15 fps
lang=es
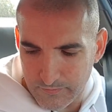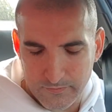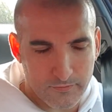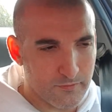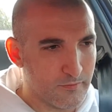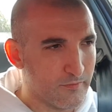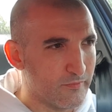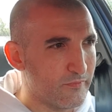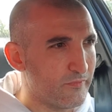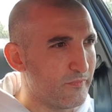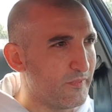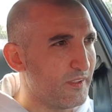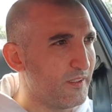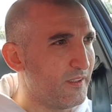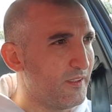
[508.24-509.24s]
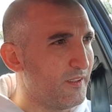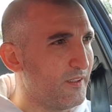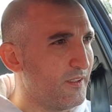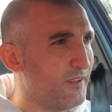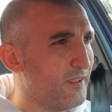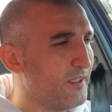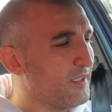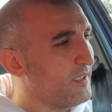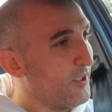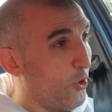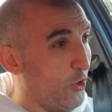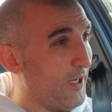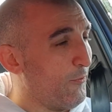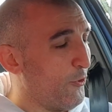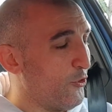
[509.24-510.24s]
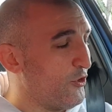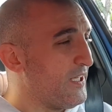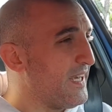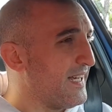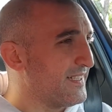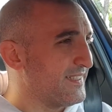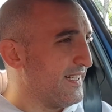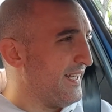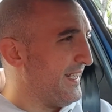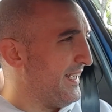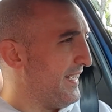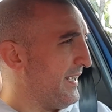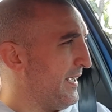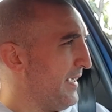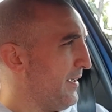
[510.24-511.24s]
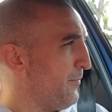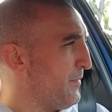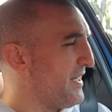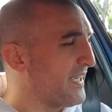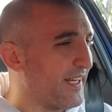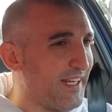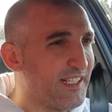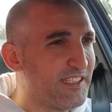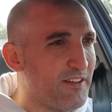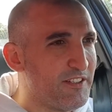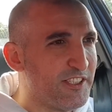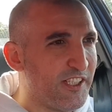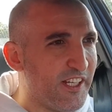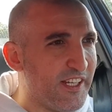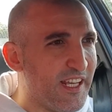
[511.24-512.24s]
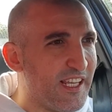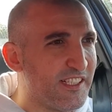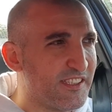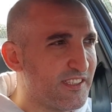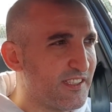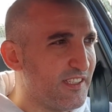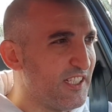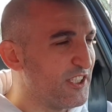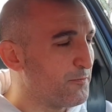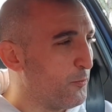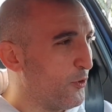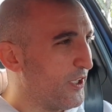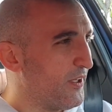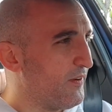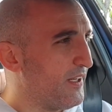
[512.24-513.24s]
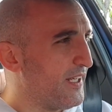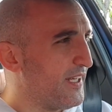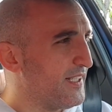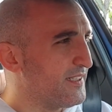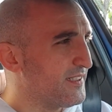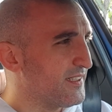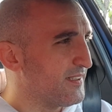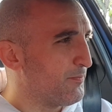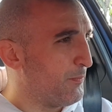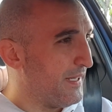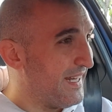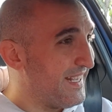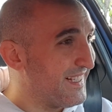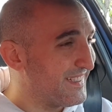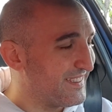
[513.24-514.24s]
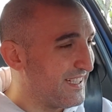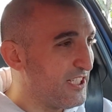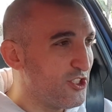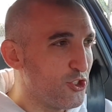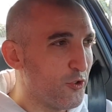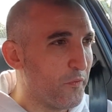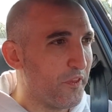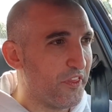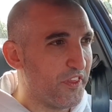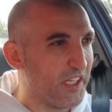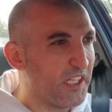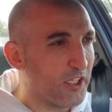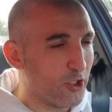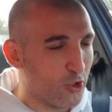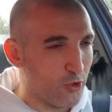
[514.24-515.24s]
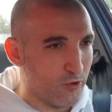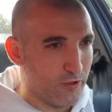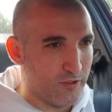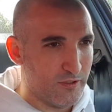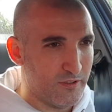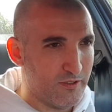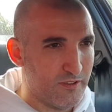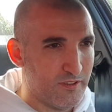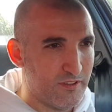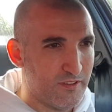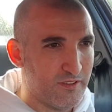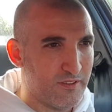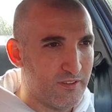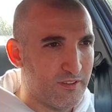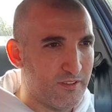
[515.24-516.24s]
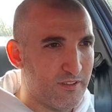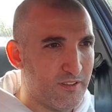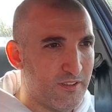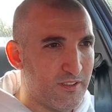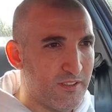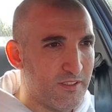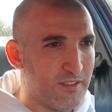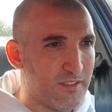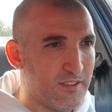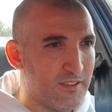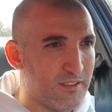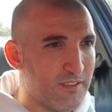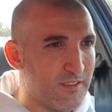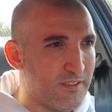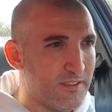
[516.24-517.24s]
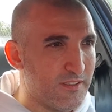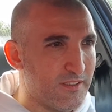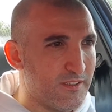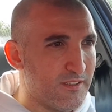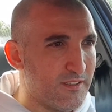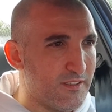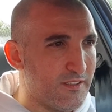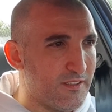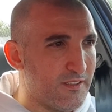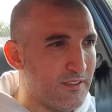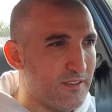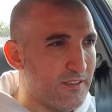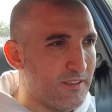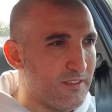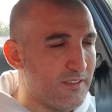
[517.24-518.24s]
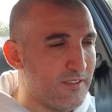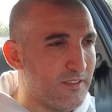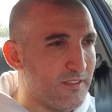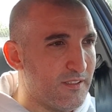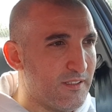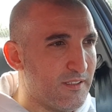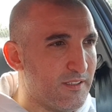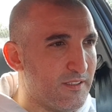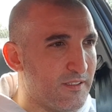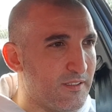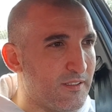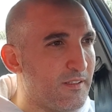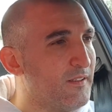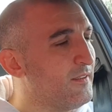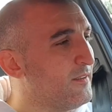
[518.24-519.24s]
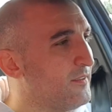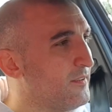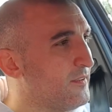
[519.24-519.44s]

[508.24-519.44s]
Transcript: respuesta buenos días. Hola, buenos días. Eh, mire, quería saber si teníais disponibles PlayStation 5. No, lo siento, solamente a los que hicieron la reserva Que ya...